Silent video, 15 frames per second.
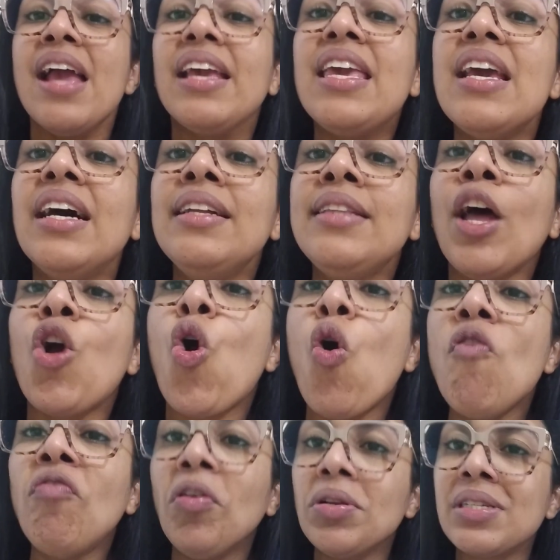que anda
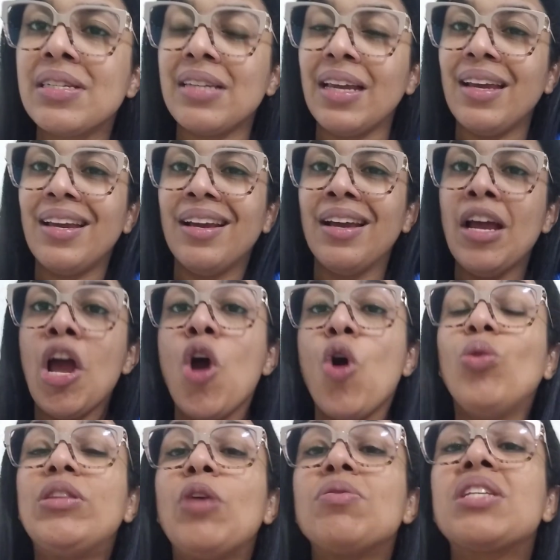com você,
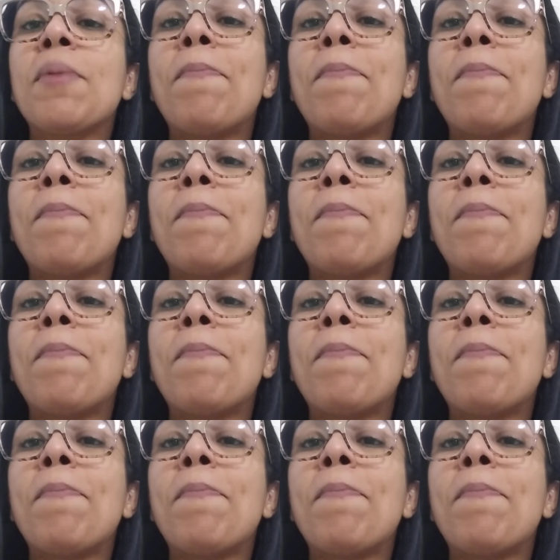o Deus